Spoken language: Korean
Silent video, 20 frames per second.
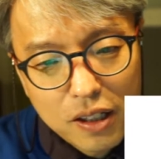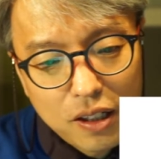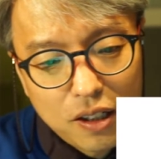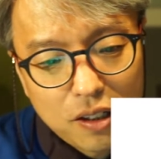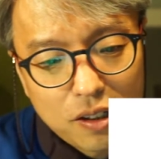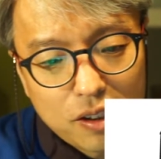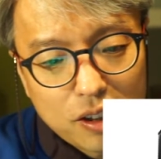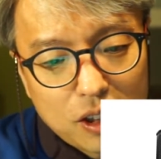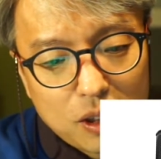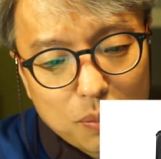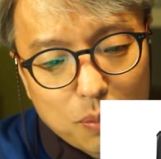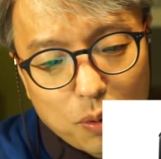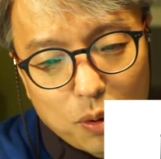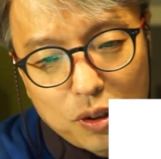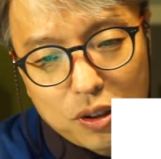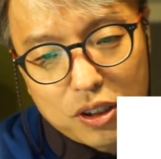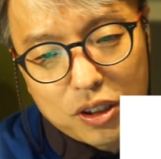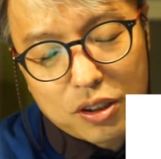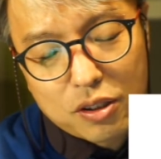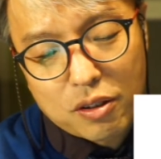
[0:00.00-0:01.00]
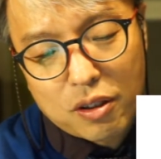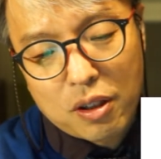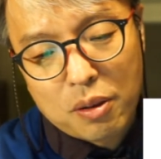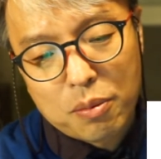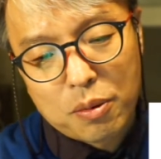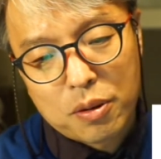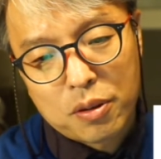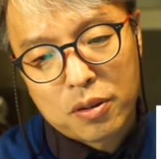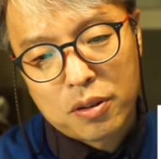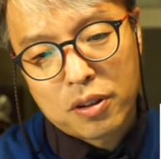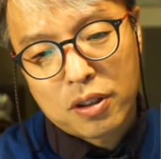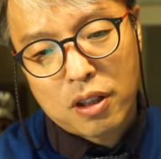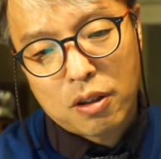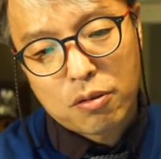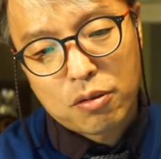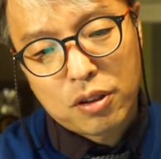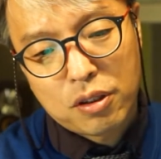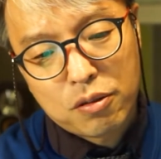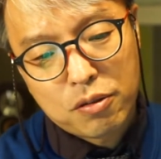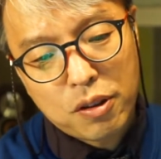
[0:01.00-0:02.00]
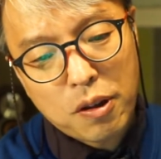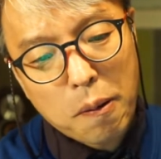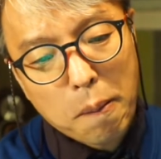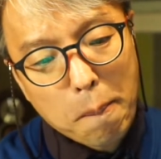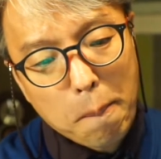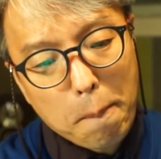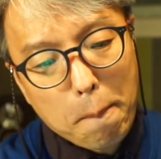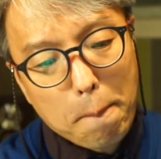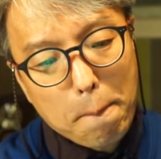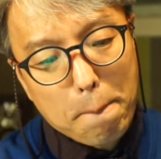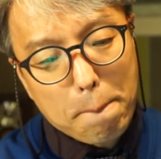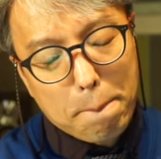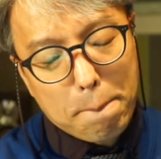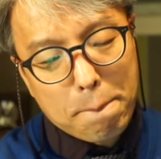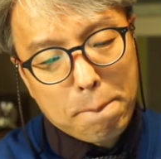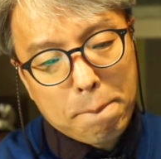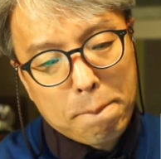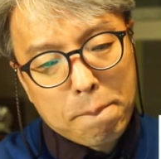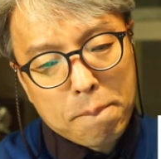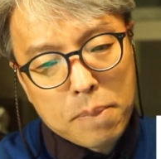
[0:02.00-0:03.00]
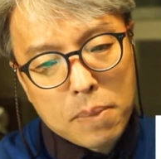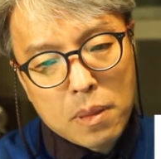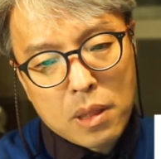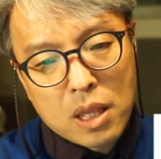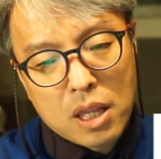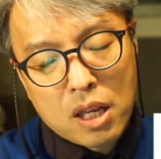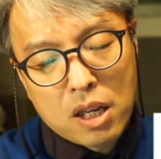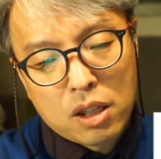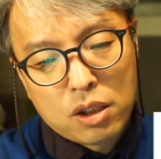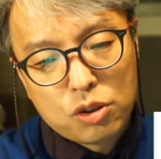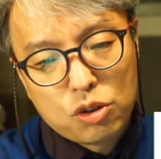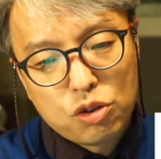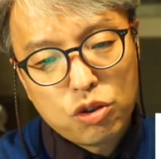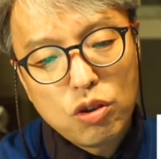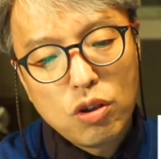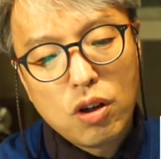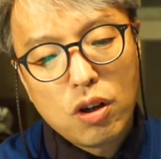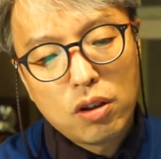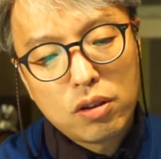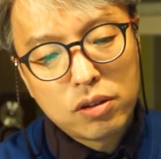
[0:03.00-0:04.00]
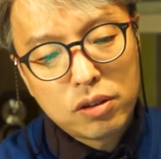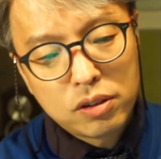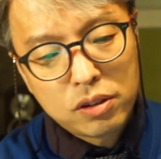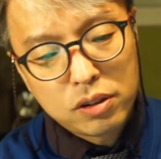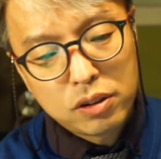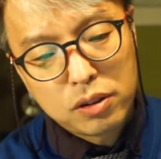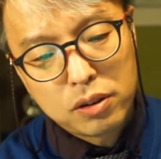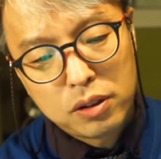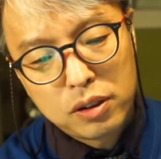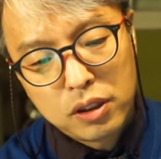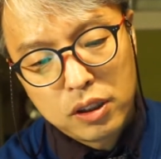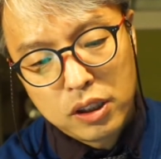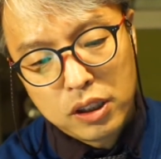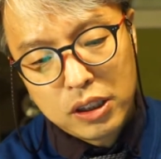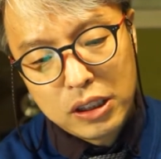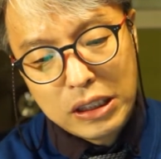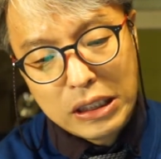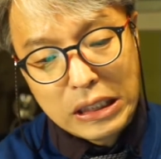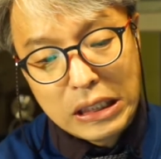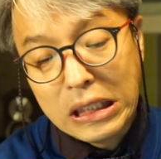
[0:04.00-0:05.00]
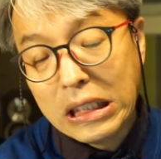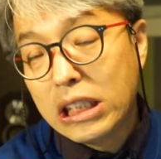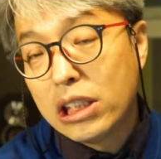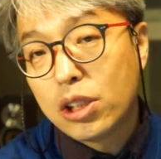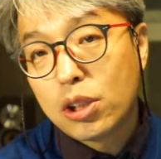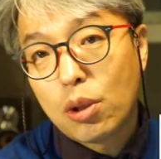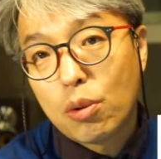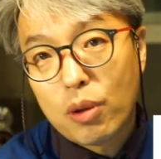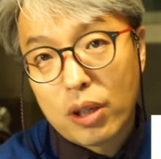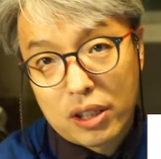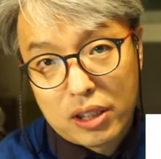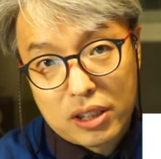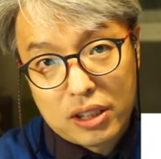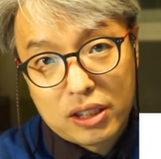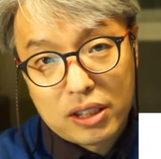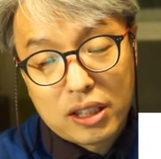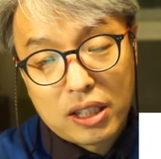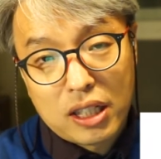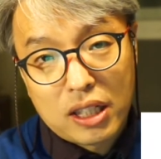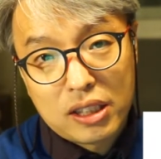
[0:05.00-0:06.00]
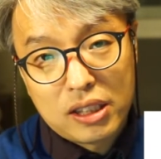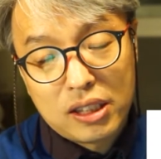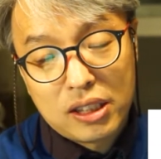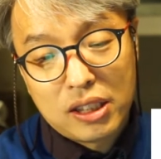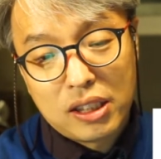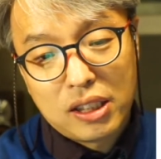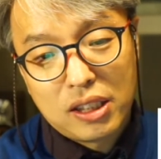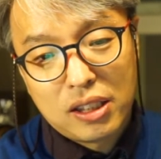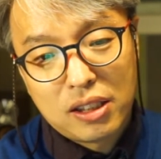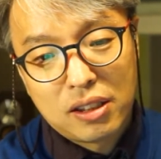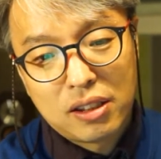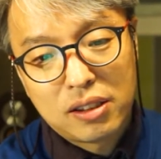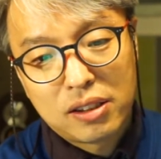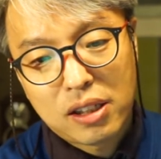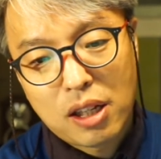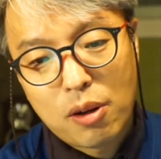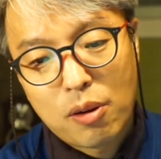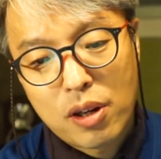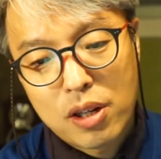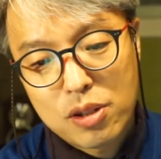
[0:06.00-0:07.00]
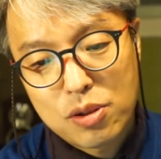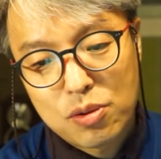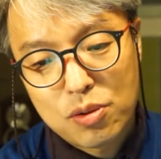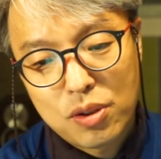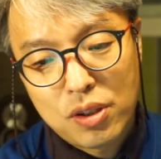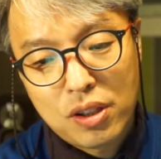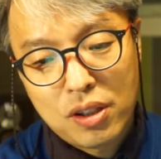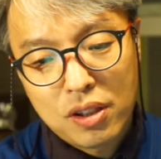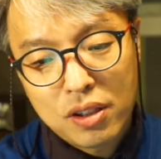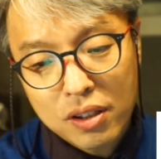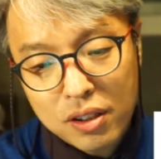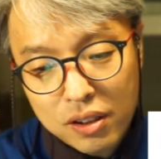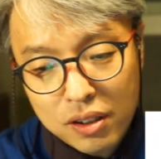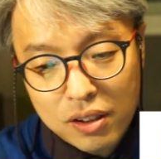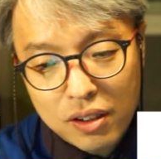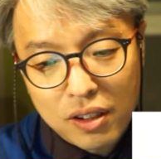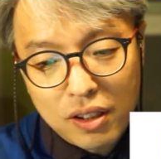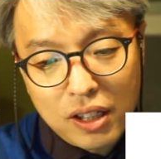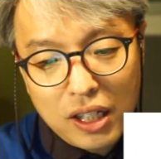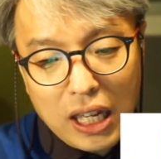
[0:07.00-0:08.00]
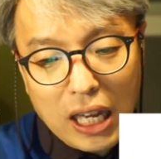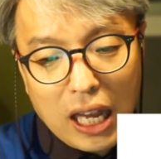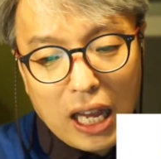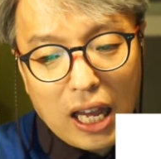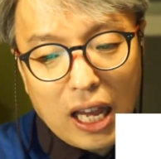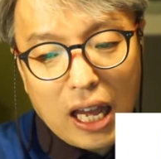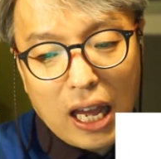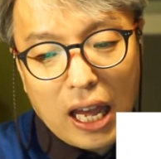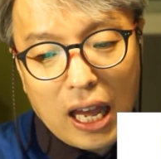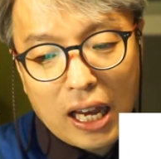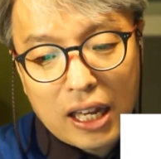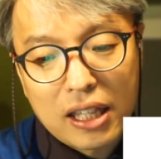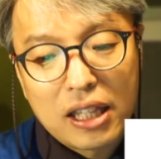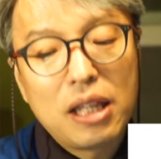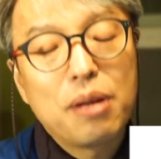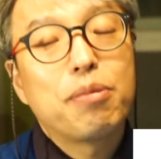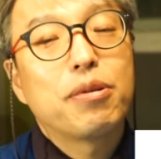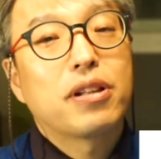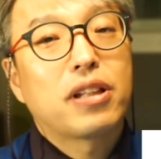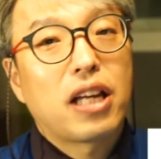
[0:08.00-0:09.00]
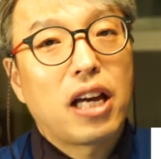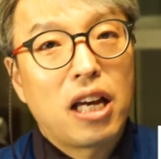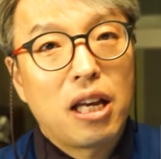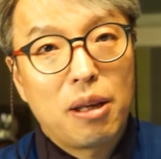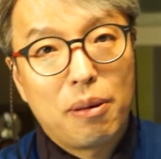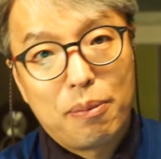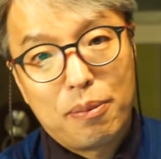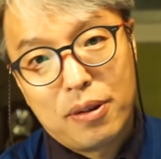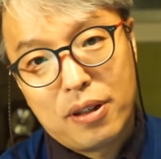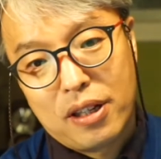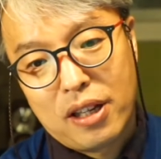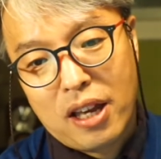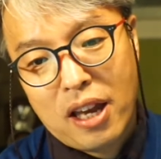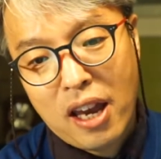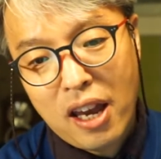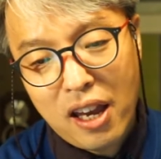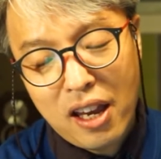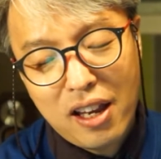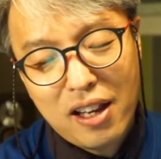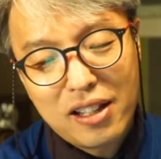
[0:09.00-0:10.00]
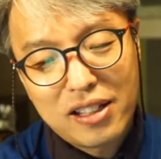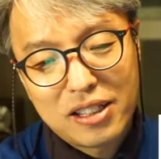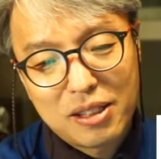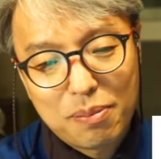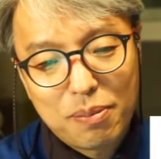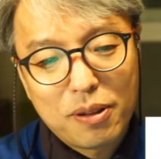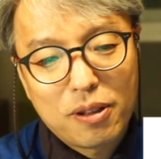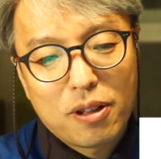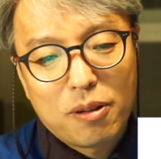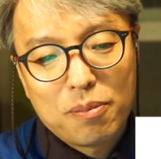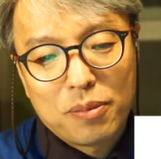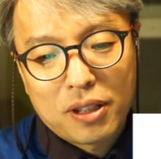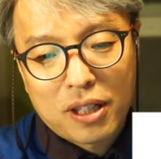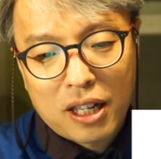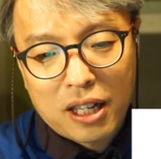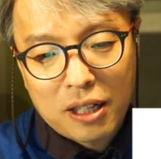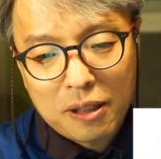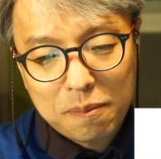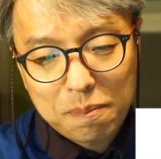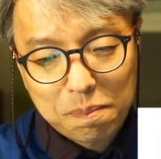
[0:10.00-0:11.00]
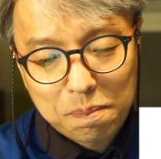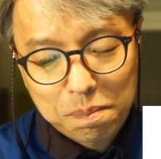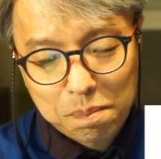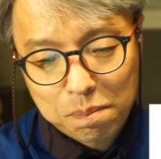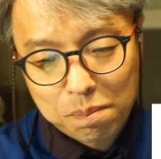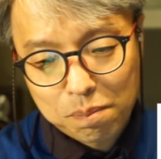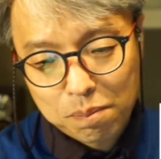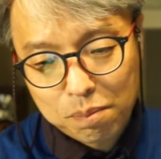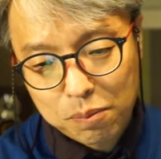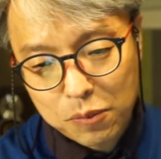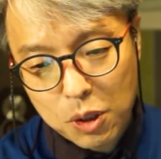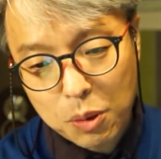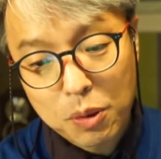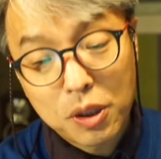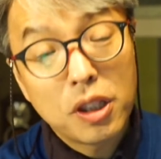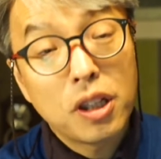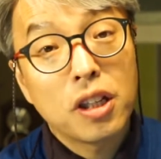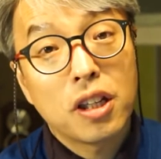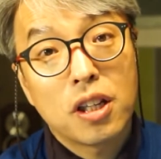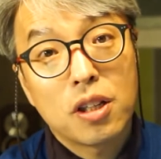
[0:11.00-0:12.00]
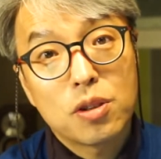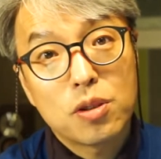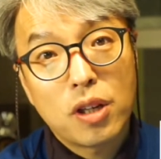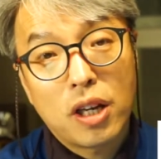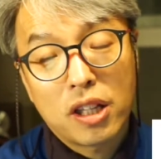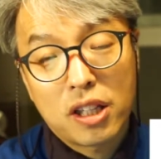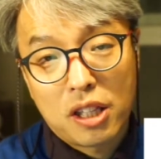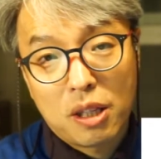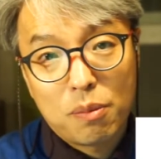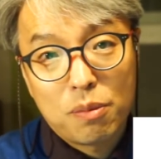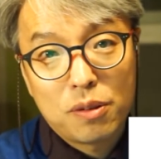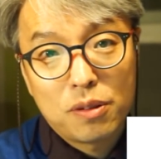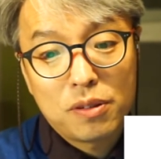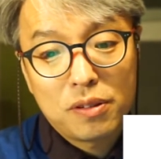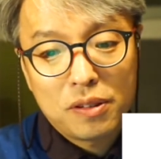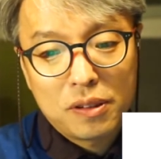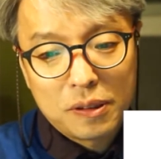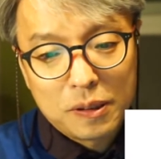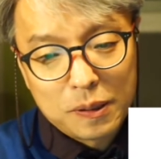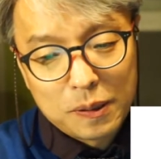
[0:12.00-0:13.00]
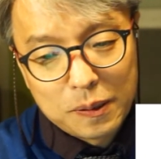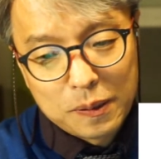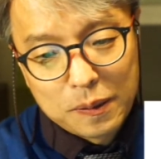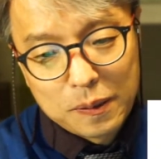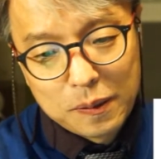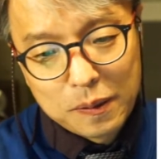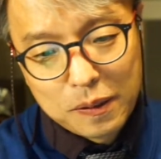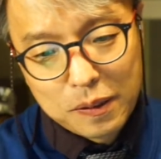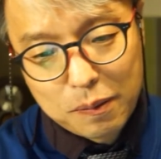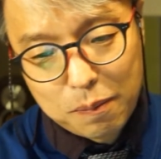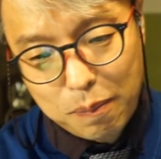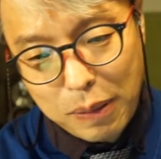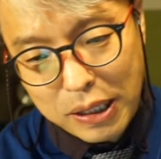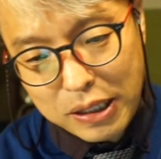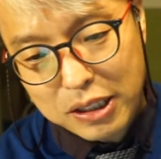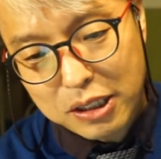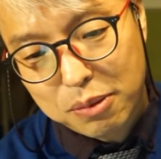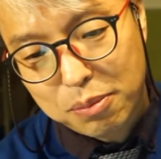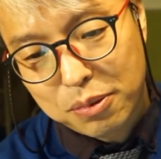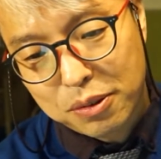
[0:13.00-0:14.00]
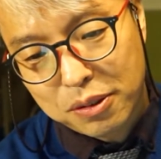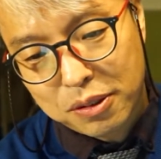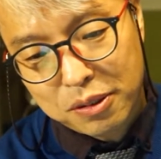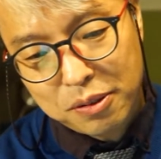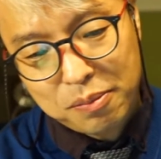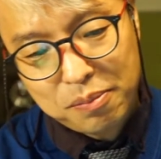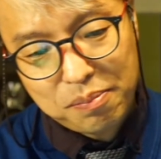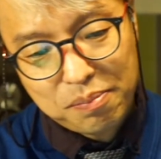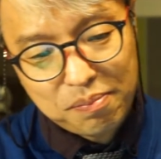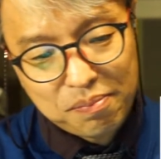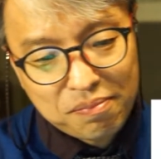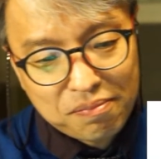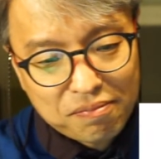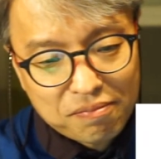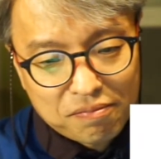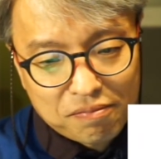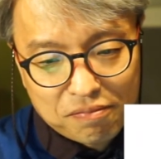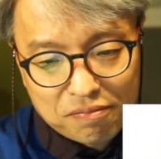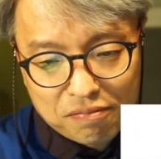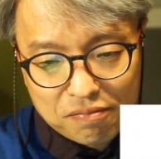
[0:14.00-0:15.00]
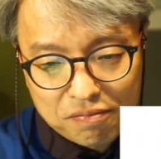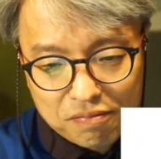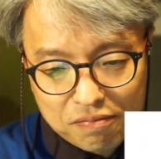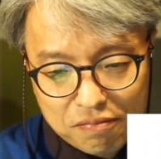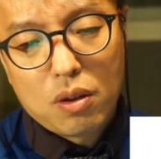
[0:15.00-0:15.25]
이거는 십오 인치 드라이버를 갖고 있고요. 음, 출력은 이천 와트까지 어, 사용할 수 있는 액티브 타입의 스피커입니다. 음, 저번에 얘기했죠. 액티브, 패시브. 음,